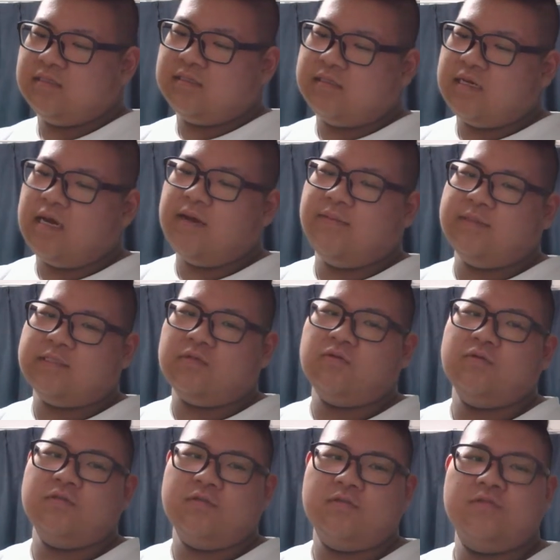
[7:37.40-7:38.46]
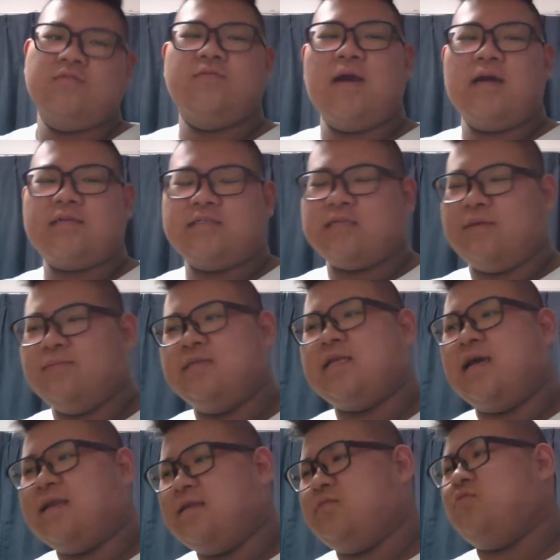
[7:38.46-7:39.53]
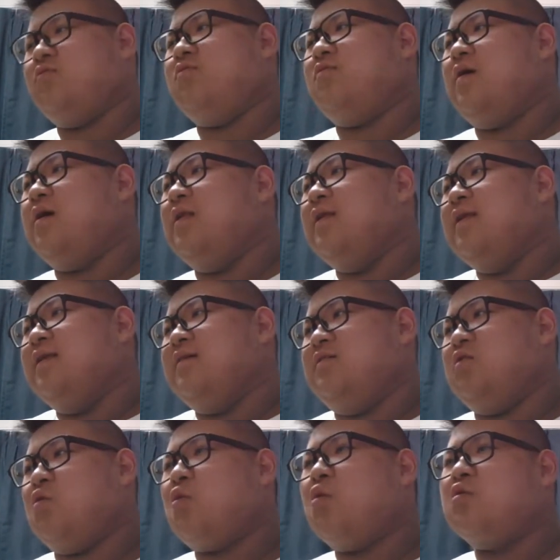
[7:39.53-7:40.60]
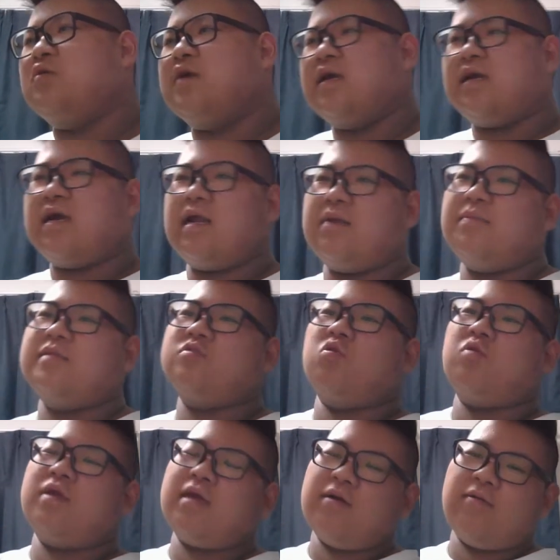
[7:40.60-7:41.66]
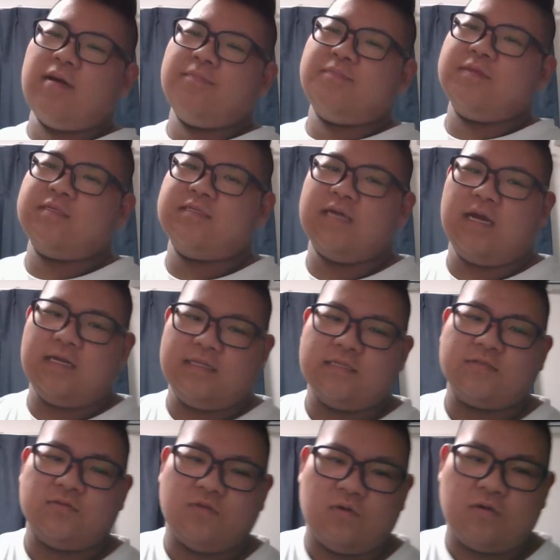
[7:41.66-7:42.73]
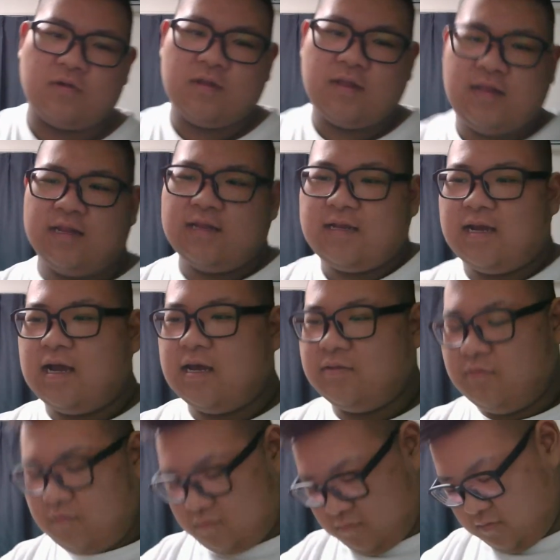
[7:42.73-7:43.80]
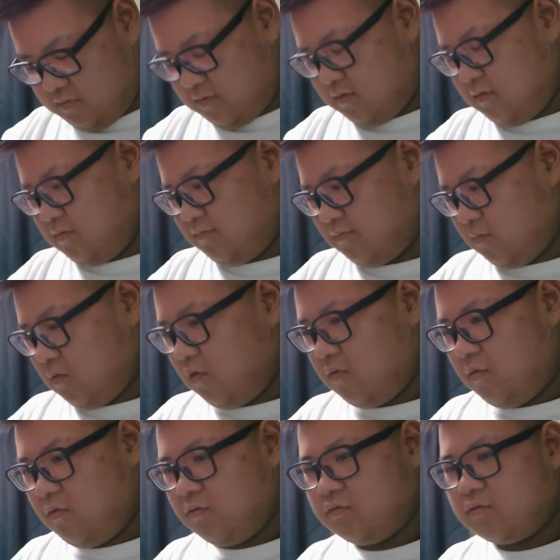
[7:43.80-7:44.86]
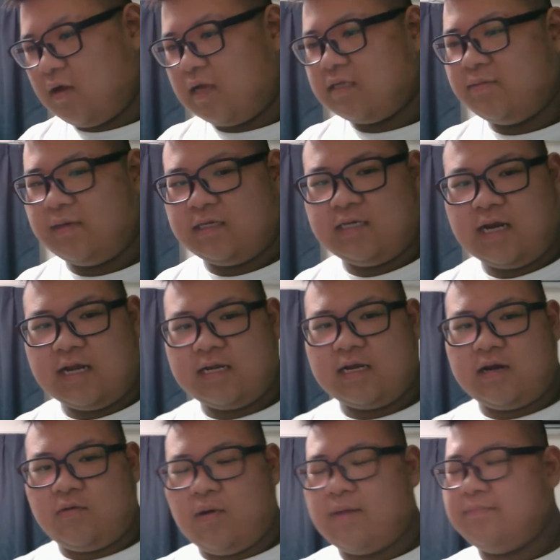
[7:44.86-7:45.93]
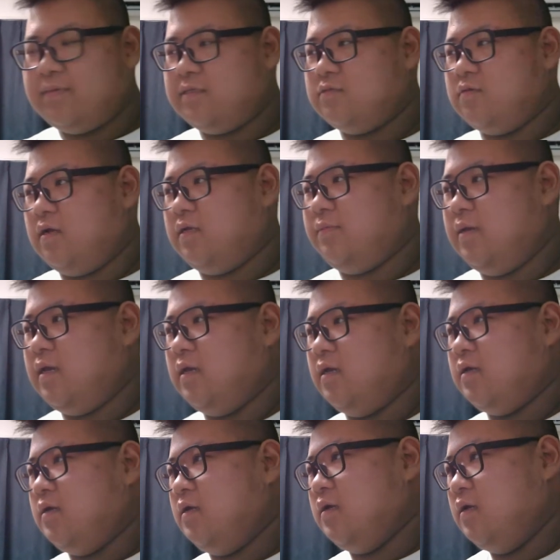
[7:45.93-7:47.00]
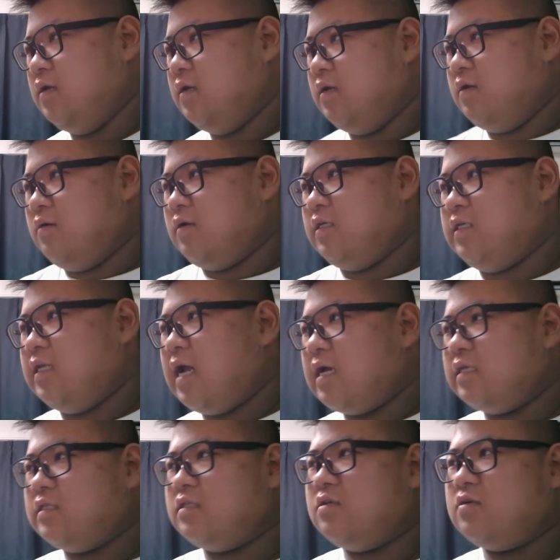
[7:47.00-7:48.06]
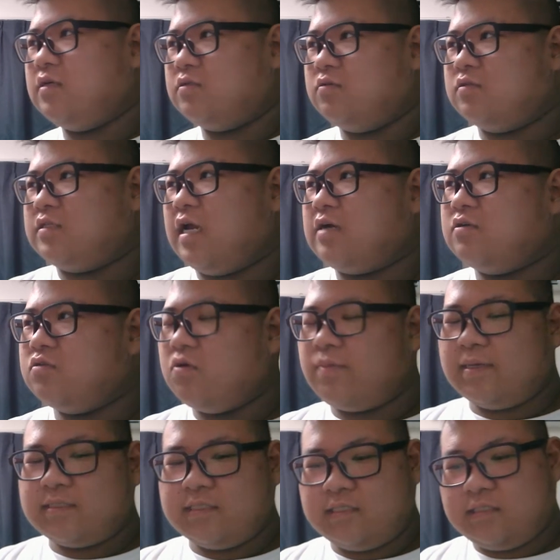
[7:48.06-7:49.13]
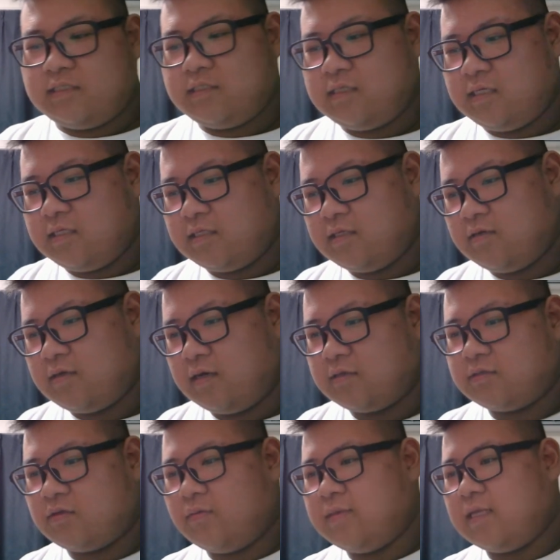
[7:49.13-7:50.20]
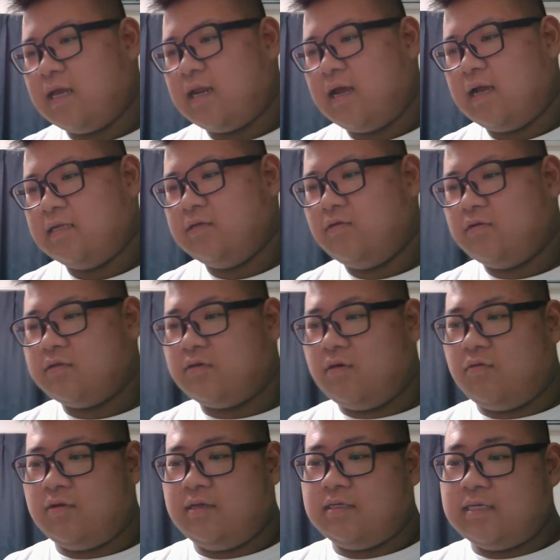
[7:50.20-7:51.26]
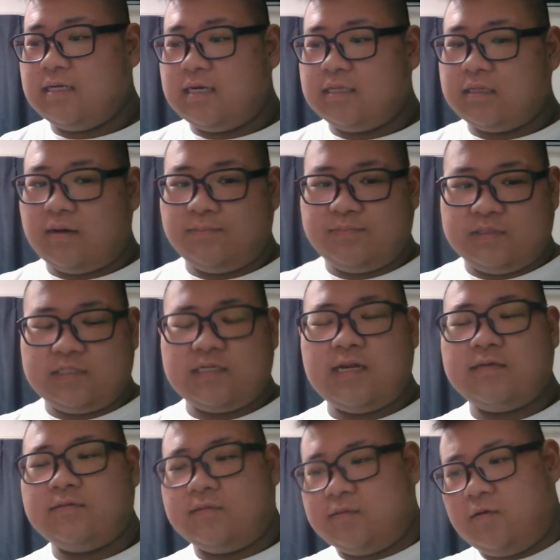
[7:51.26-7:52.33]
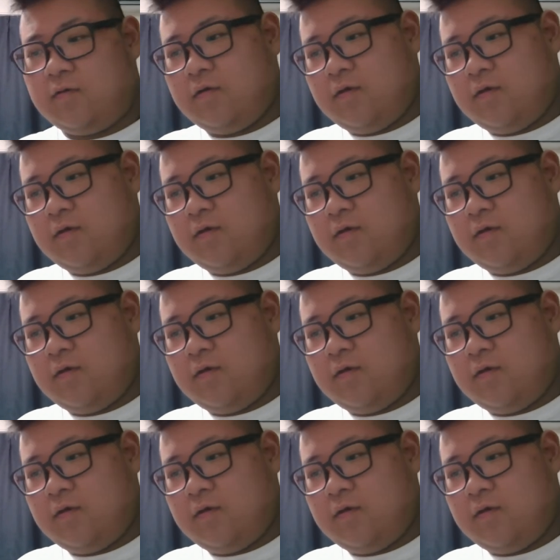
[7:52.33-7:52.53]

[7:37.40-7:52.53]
あまあそういう悪さみたいなところは予告編から、まあそれがワンピースだからな、その、あの、俺本当アニメ嫌いだからワンピースのアニメ。嫌いっていうかその尺伸ばししすぎっていうかクソみたいなアニオリとか俺入れられたらブチ切れるんですよ。